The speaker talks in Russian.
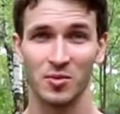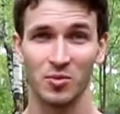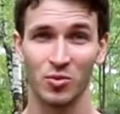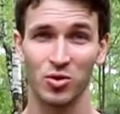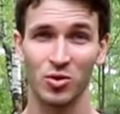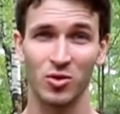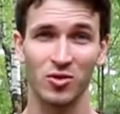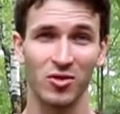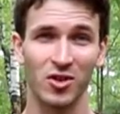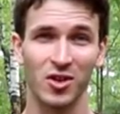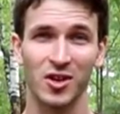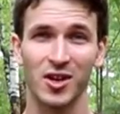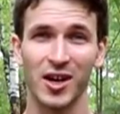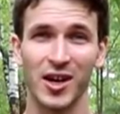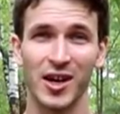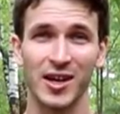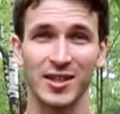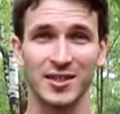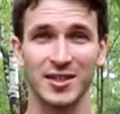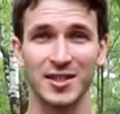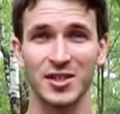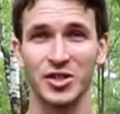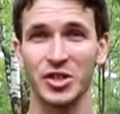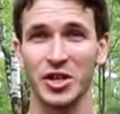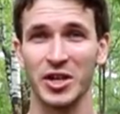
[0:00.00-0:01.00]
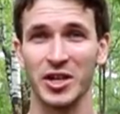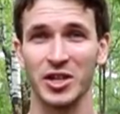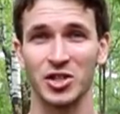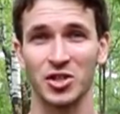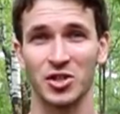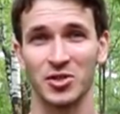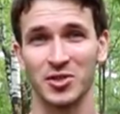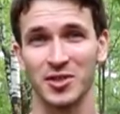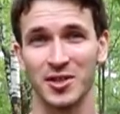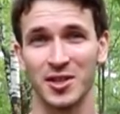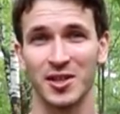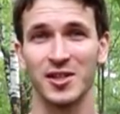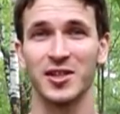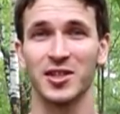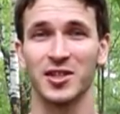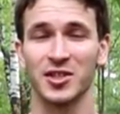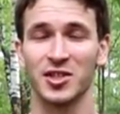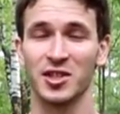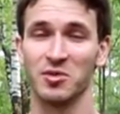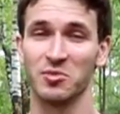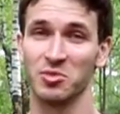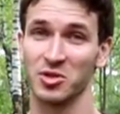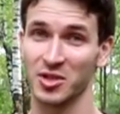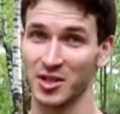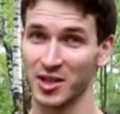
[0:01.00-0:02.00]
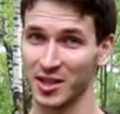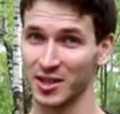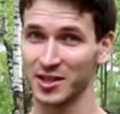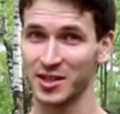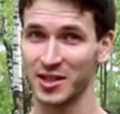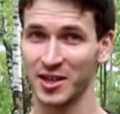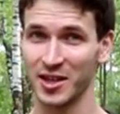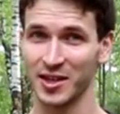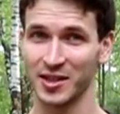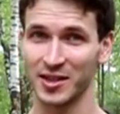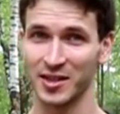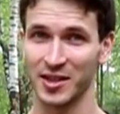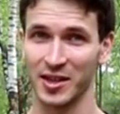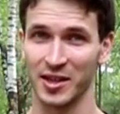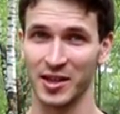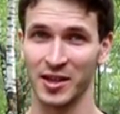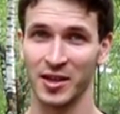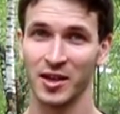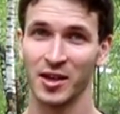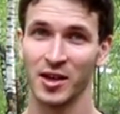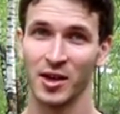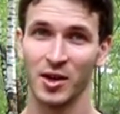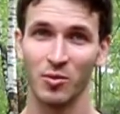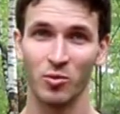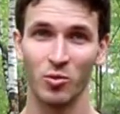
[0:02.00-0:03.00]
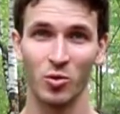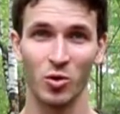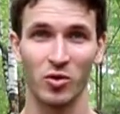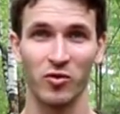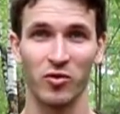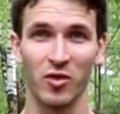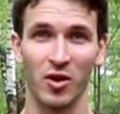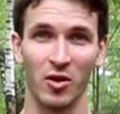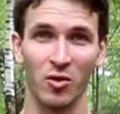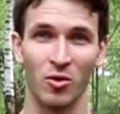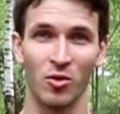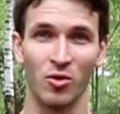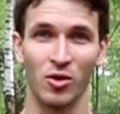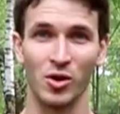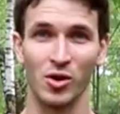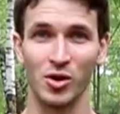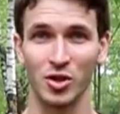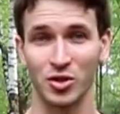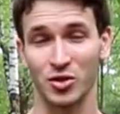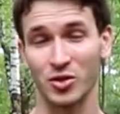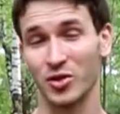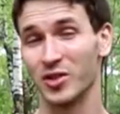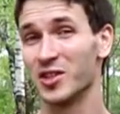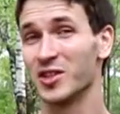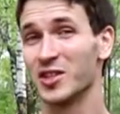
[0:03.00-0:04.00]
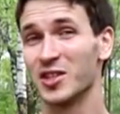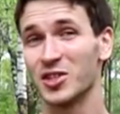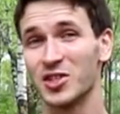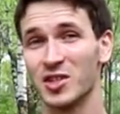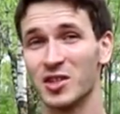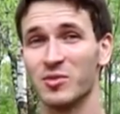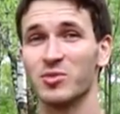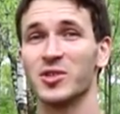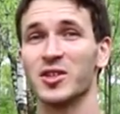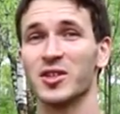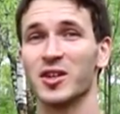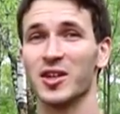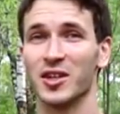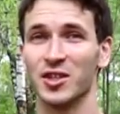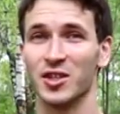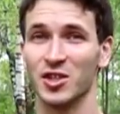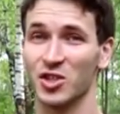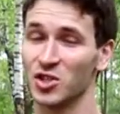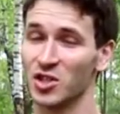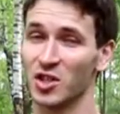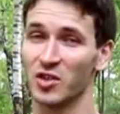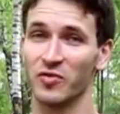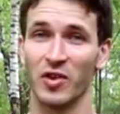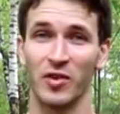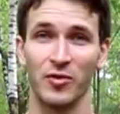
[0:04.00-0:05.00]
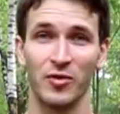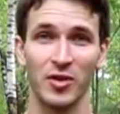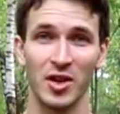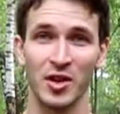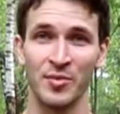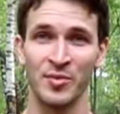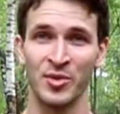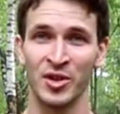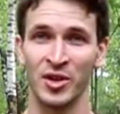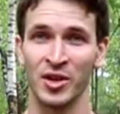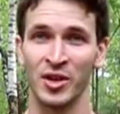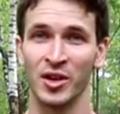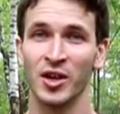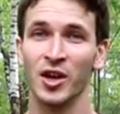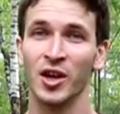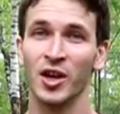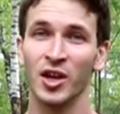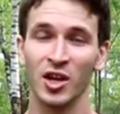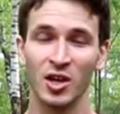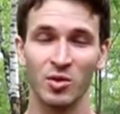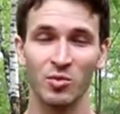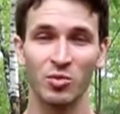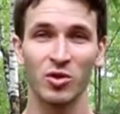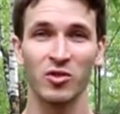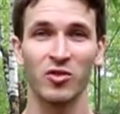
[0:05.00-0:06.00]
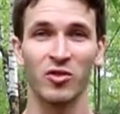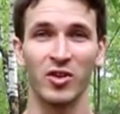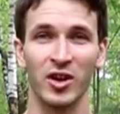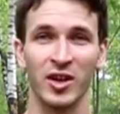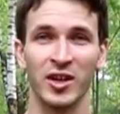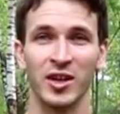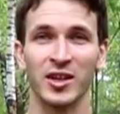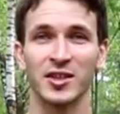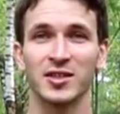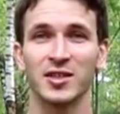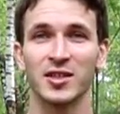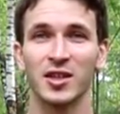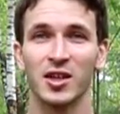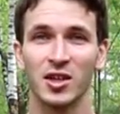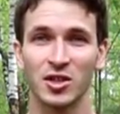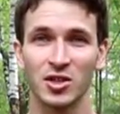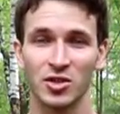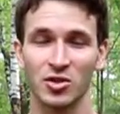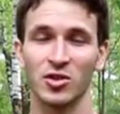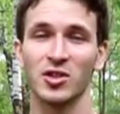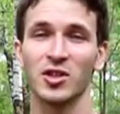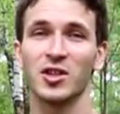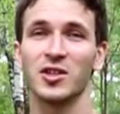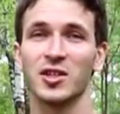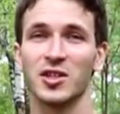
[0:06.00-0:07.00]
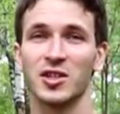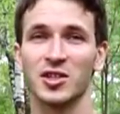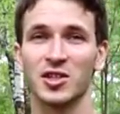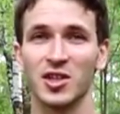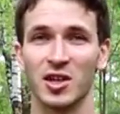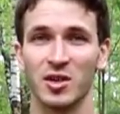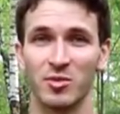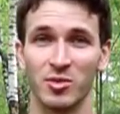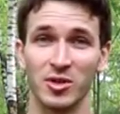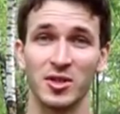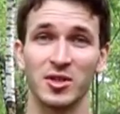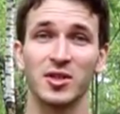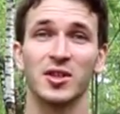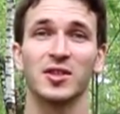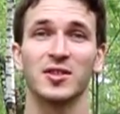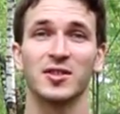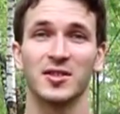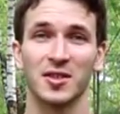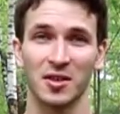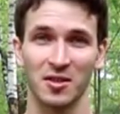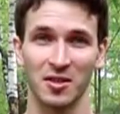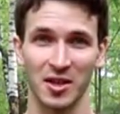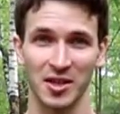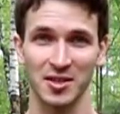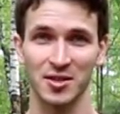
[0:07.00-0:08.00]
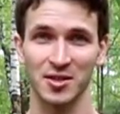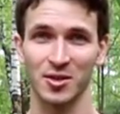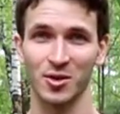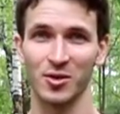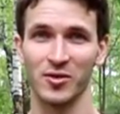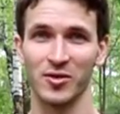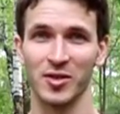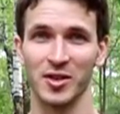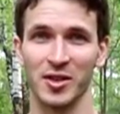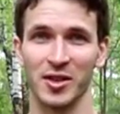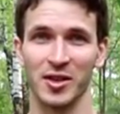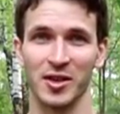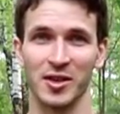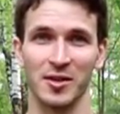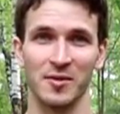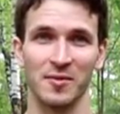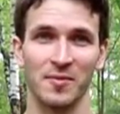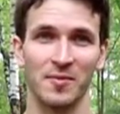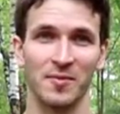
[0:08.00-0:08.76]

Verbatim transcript: Буква К означает, что цель должна быть конкретной, буква О, что она должна быть ограниченной во времени, и буква С, что она должна быть согласованной.